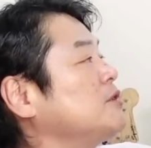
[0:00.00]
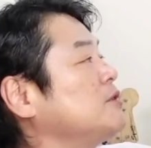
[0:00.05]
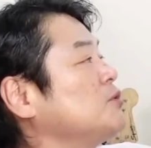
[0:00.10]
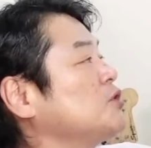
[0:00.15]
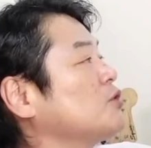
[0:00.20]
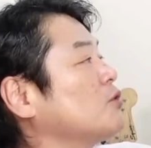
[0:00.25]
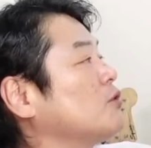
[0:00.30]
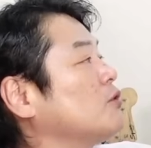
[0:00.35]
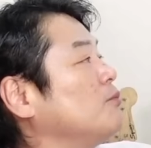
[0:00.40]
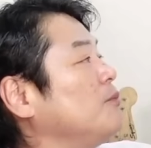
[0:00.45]
務
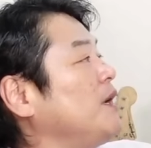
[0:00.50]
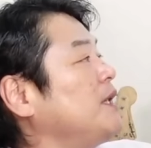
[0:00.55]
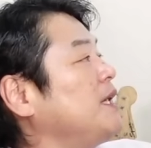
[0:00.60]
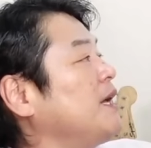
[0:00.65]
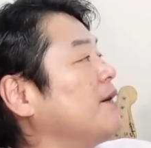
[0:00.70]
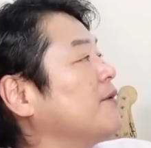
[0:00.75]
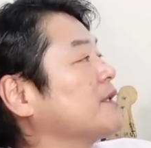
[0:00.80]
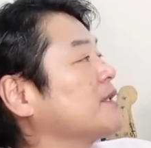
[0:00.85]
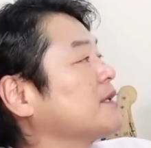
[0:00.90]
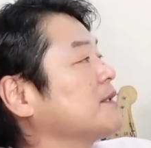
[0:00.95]
所を
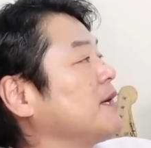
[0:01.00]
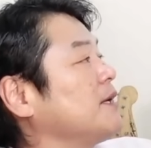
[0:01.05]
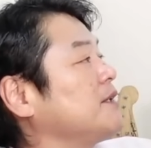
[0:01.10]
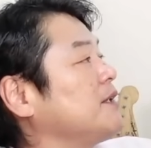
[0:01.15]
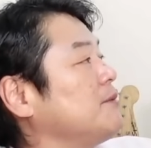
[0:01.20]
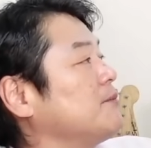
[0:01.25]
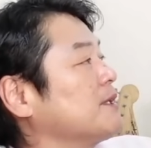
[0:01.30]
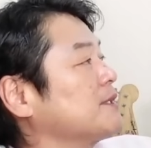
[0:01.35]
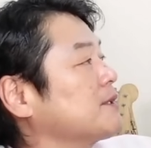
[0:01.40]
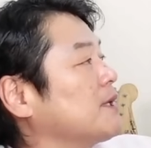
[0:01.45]
メディアは叩い
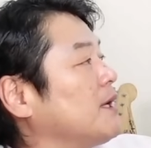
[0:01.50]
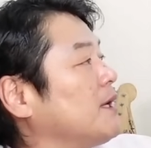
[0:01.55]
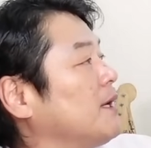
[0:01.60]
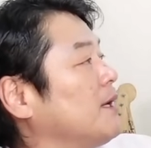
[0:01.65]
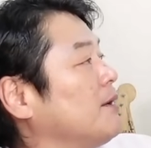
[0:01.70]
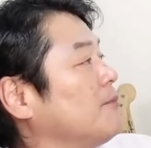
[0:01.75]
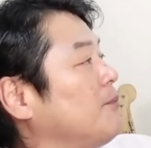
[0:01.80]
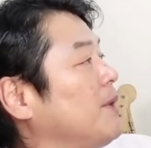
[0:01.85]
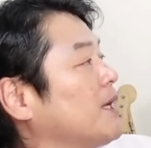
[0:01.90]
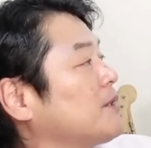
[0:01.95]
ていますが、
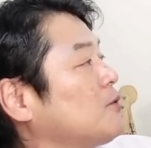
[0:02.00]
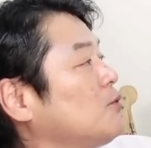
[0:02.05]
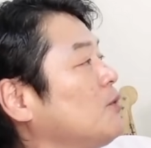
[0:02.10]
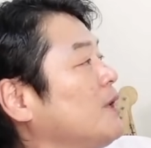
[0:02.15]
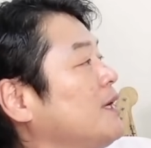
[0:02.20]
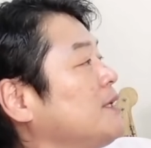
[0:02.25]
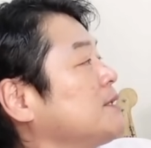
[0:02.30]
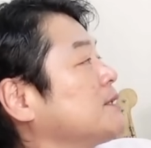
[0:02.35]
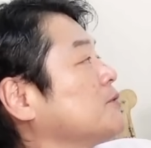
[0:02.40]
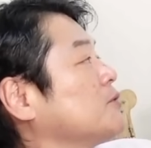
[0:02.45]
バッド
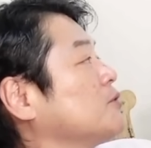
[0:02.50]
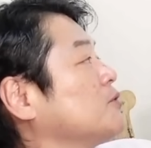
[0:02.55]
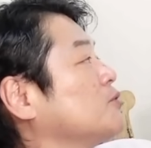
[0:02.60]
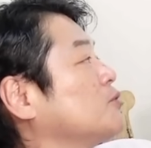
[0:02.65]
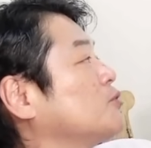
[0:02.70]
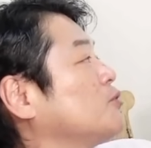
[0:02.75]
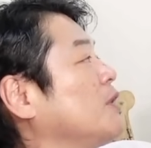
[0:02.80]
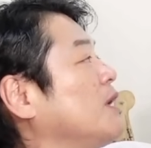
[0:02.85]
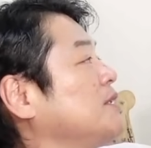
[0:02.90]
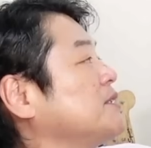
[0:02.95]
会社と
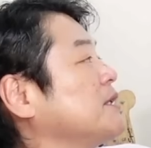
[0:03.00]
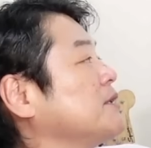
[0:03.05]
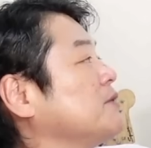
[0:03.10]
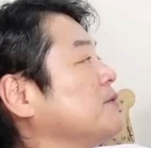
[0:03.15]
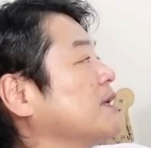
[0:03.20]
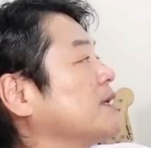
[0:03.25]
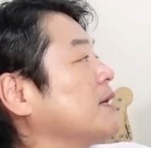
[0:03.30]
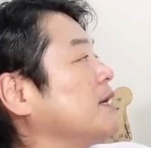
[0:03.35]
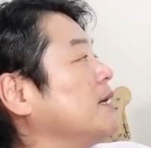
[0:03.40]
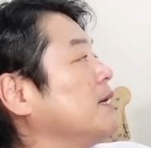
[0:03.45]
グッド会社に
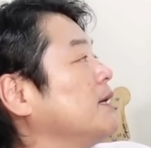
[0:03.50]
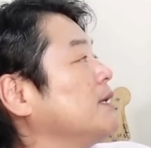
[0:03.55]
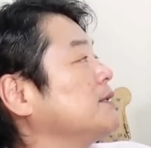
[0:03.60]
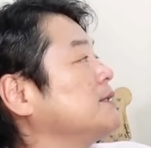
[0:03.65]
分け、